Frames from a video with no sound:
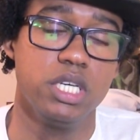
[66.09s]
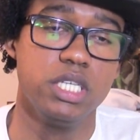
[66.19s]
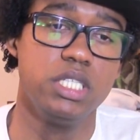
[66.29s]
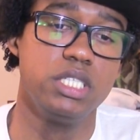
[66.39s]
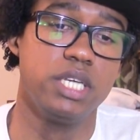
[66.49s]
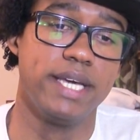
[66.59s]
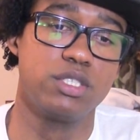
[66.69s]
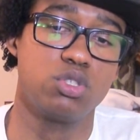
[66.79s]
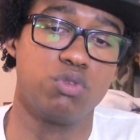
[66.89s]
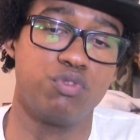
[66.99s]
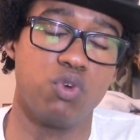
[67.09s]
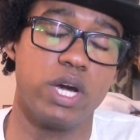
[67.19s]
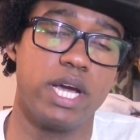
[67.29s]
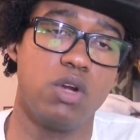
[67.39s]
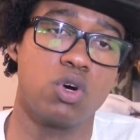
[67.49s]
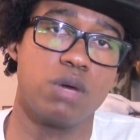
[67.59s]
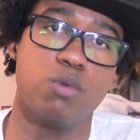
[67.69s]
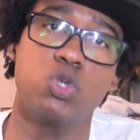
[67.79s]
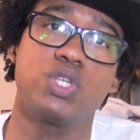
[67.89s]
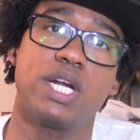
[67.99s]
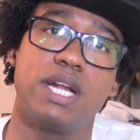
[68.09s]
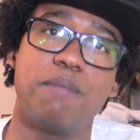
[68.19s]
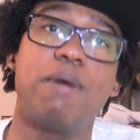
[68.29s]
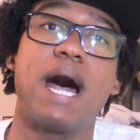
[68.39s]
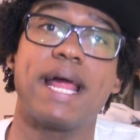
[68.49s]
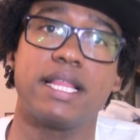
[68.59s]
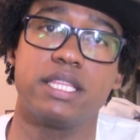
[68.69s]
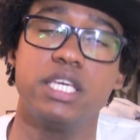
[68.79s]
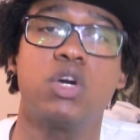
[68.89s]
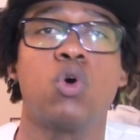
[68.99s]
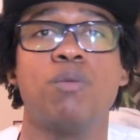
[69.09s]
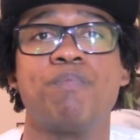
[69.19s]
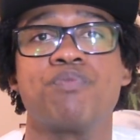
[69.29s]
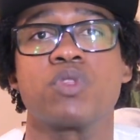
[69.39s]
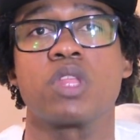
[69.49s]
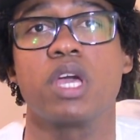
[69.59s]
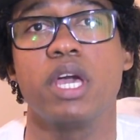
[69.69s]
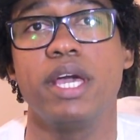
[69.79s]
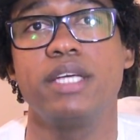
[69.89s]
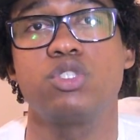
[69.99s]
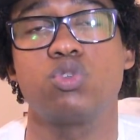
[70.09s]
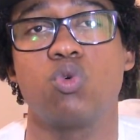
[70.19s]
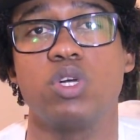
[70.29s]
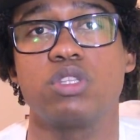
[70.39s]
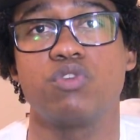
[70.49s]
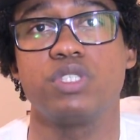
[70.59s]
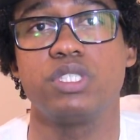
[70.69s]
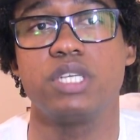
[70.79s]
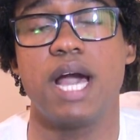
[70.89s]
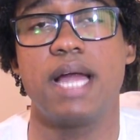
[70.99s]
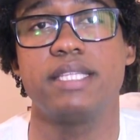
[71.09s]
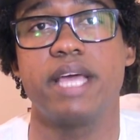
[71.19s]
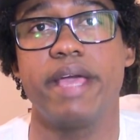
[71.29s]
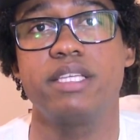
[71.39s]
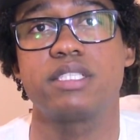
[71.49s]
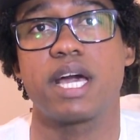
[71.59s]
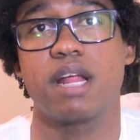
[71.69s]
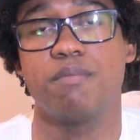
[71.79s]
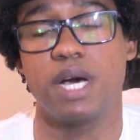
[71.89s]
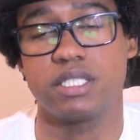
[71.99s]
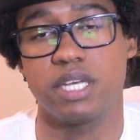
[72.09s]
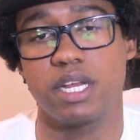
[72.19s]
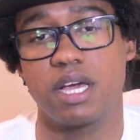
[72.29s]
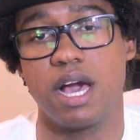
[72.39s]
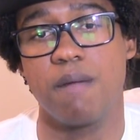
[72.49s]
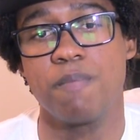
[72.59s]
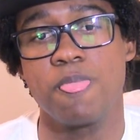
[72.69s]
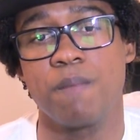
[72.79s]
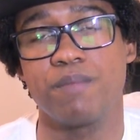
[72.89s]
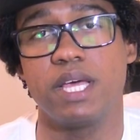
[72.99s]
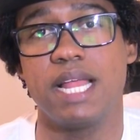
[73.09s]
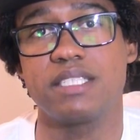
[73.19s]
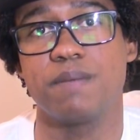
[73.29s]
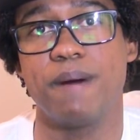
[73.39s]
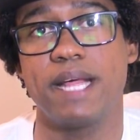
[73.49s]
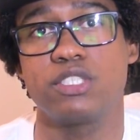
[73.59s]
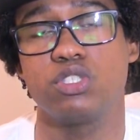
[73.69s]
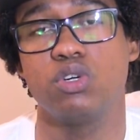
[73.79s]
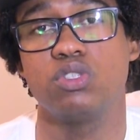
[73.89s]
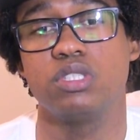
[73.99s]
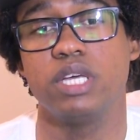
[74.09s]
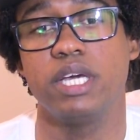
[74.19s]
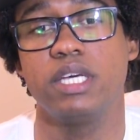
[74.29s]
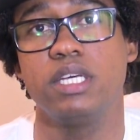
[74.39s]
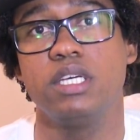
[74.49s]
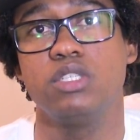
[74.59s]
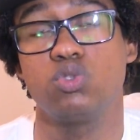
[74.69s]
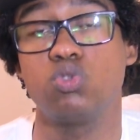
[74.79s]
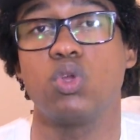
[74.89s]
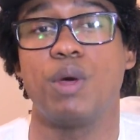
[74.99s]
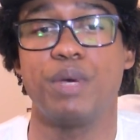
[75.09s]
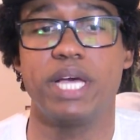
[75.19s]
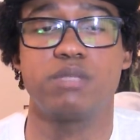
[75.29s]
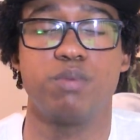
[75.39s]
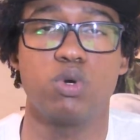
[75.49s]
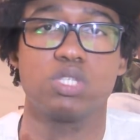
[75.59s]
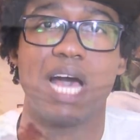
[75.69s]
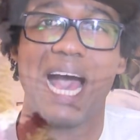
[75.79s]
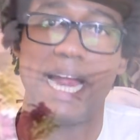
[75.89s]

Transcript: Y esto fue lo que Mozart La Para dijo en su cuenta oficial de Instagram acerca de la separación de su todavía esposa